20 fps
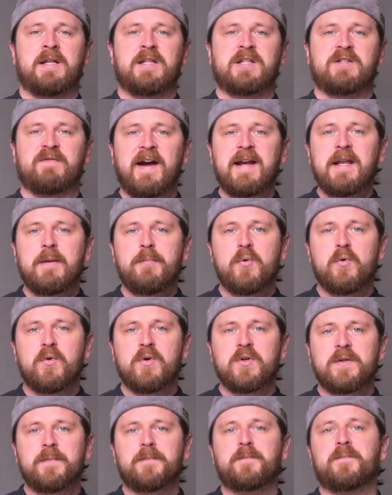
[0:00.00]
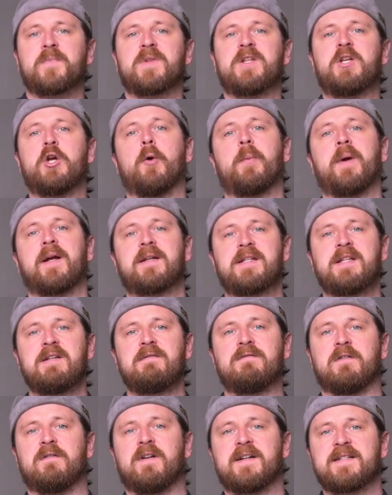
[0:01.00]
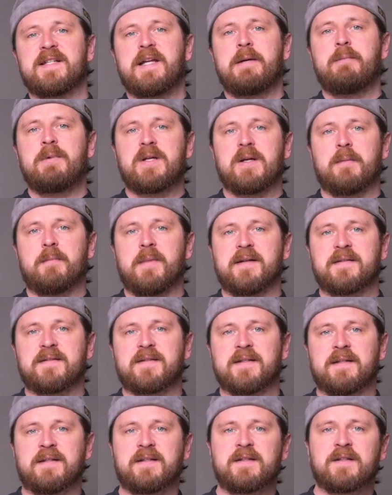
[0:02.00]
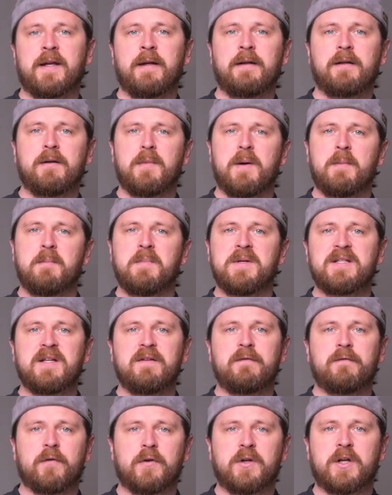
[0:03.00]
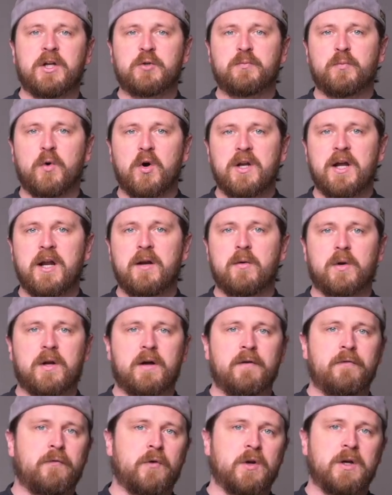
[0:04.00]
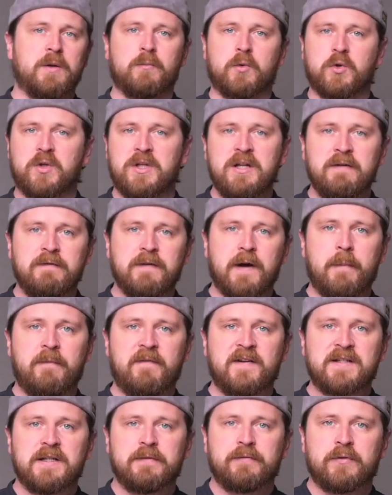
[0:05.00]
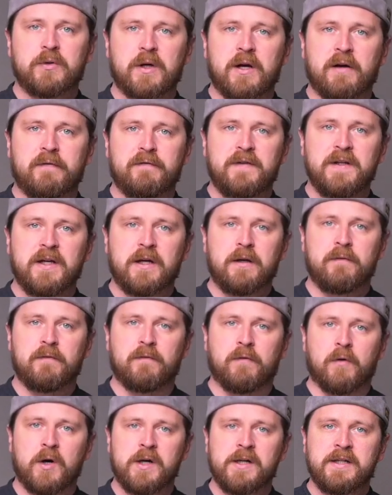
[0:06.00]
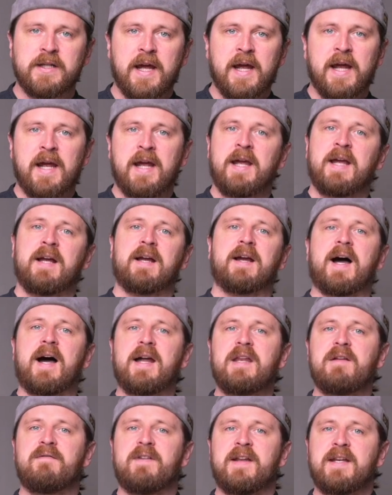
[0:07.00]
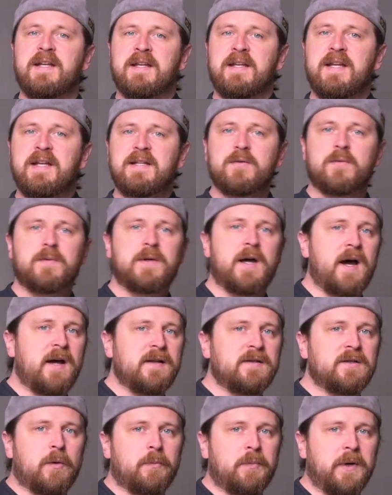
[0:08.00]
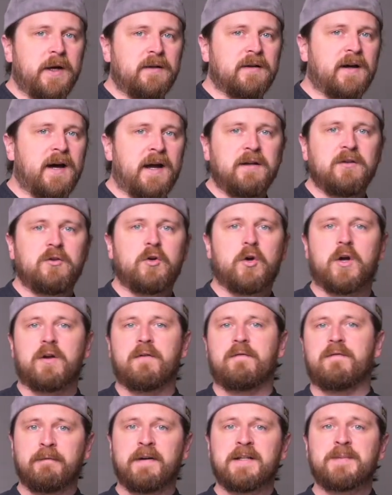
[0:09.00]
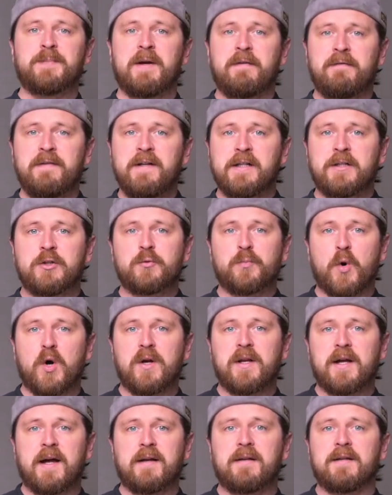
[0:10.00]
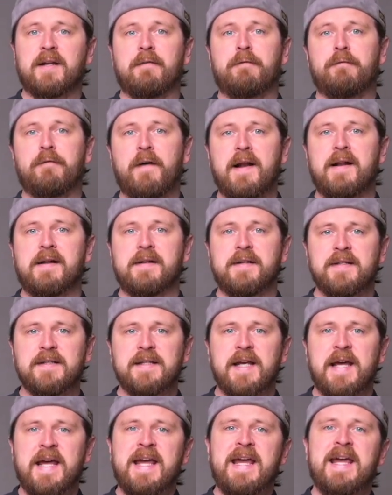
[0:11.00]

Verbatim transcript: Zweiter Punkt, die Objektive, was nehme ich am besten? Es klingt immer ein bisschen von der Sportart oder von dem Motiv ab, was ihr fotografieren wollt. Gerade wenn ihr nicht so nah ans Objekt ran könnt, was bei vielen Sportarten der Fall ist,